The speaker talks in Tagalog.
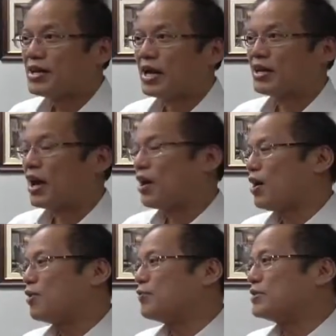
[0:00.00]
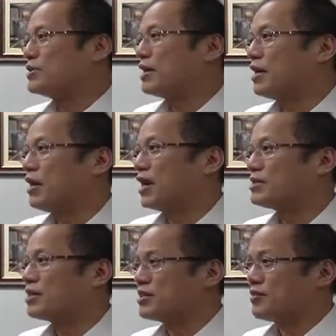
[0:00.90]
That uh, obviously,
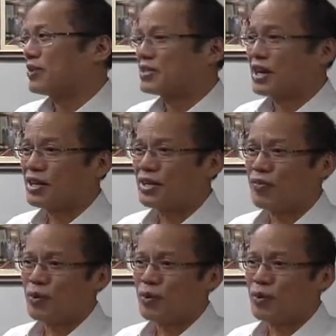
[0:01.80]
as the chief executive,